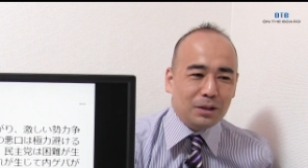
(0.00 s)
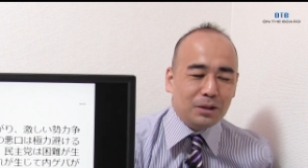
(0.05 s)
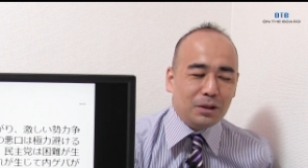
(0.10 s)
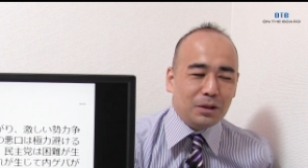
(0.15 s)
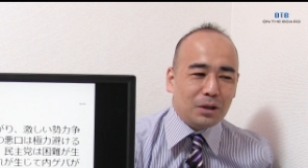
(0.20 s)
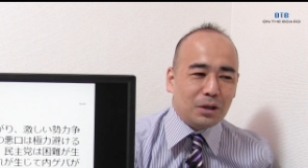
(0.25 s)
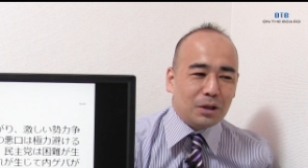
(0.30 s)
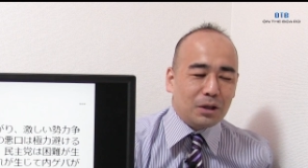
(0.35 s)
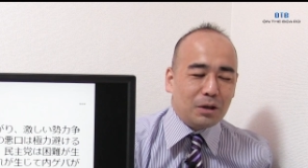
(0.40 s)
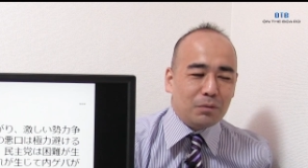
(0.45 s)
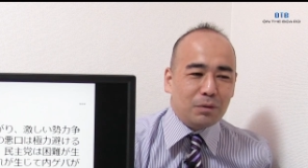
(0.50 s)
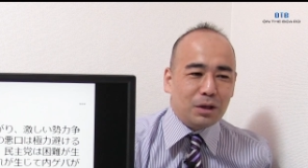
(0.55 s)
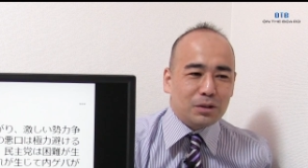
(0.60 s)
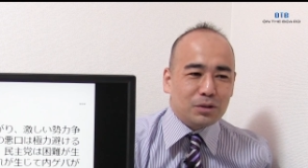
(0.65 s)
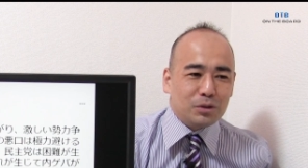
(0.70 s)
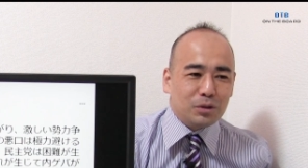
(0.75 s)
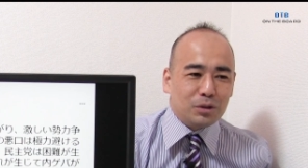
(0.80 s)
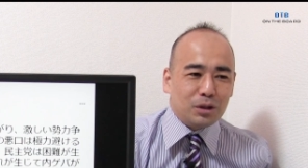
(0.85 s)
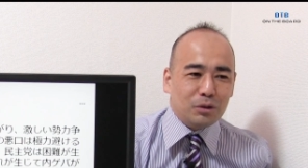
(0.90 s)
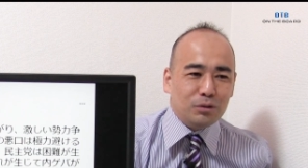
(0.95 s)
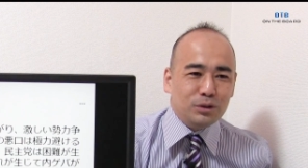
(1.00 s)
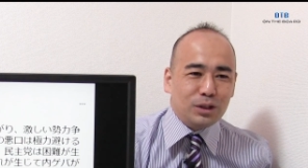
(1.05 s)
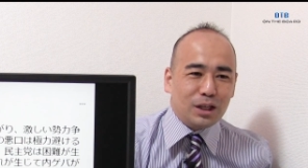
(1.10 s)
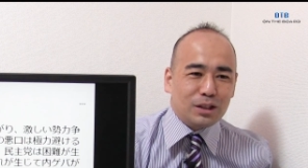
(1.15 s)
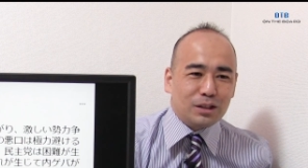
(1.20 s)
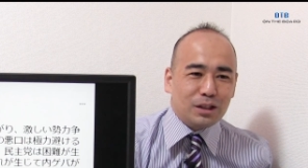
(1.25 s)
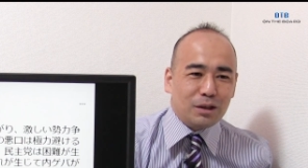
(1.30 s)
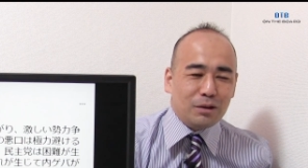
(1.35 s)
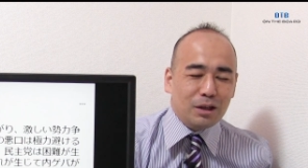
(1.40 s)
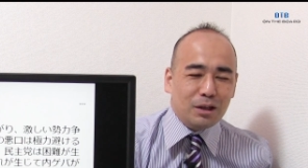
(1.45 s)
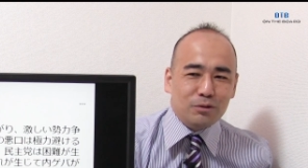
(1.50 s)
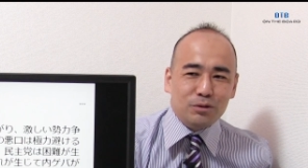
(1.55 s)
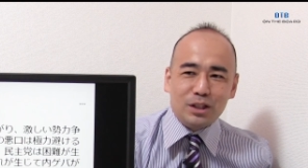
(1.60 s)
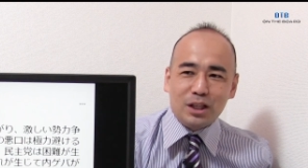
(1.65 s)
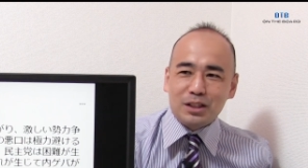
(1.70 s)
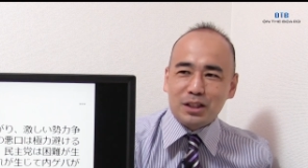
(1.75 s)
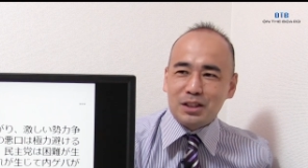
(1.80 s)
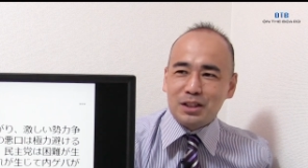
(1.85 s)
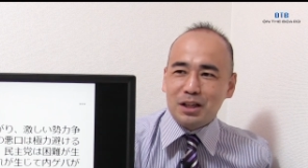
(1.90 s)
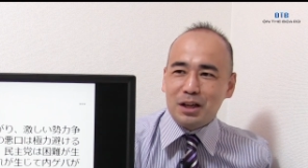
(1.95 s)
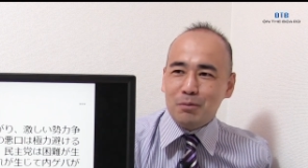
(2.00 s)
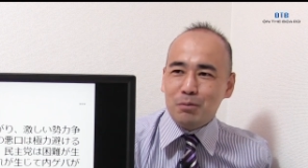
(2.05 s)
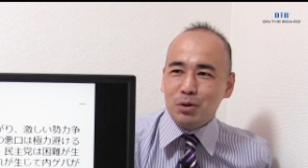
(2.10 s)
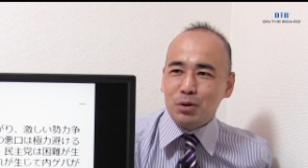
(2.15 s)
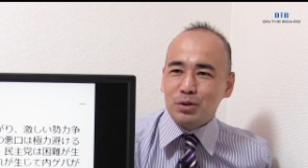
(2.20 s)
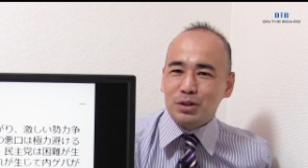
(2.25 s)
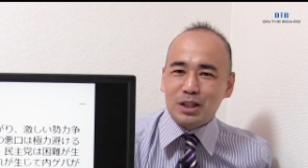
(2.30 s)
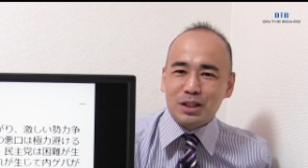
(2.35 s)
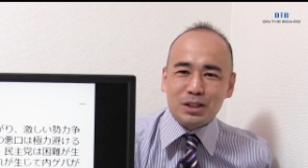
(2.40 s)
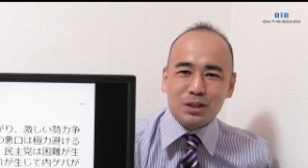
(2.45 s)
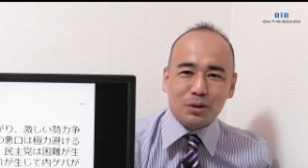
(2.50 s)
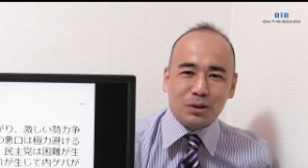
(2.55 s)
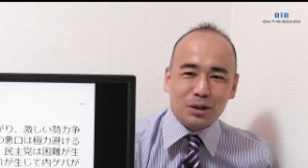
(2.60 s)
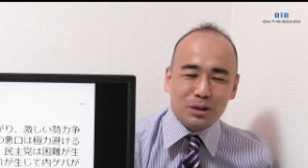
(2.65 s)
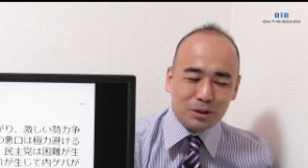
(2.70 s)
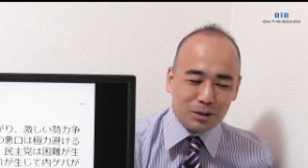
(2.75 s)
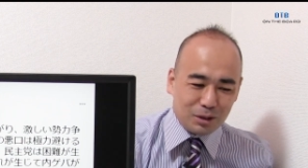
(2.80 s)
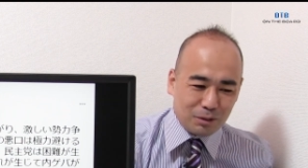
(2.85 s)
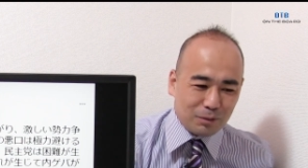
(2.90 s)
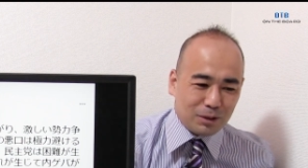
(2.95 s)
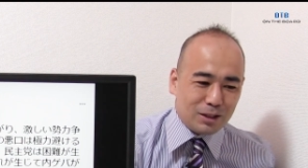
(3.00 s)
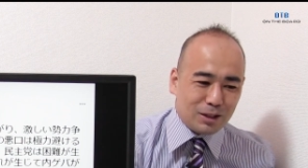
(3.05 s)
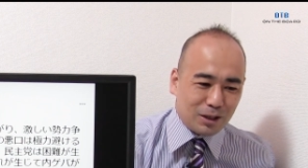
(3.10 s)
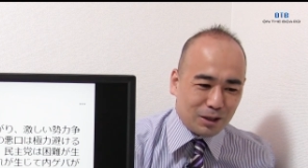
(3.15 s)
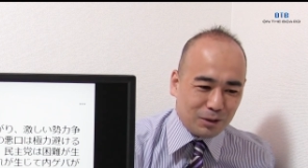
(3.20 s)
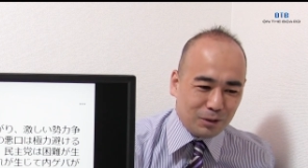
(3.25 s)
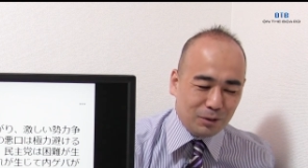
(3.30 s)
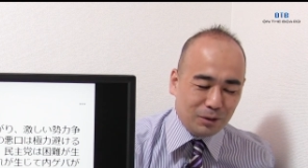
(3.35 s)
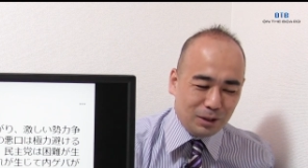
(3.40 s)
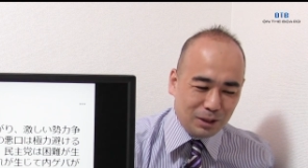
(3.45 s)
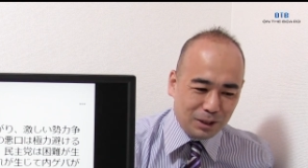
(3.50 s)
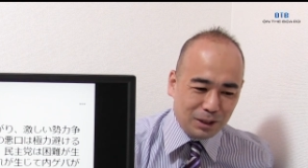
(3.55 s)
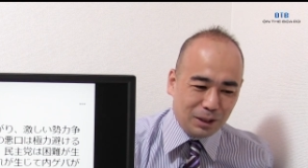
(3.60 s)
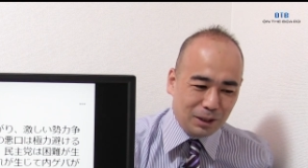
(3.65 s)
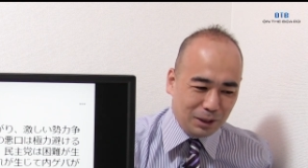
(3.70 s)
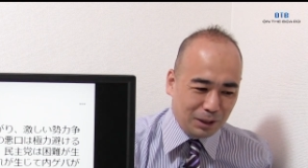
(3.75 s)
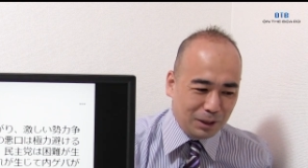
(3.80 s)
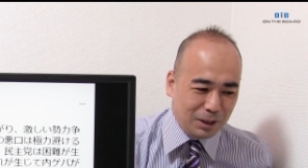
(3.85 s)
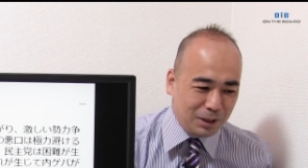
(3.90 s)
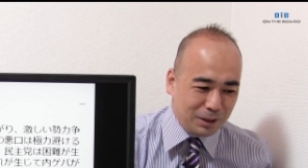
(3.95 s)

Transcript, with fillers: で、なんかナンバー2の人が札さ、え札差しない、物差しとかって言ってましたけど、はい。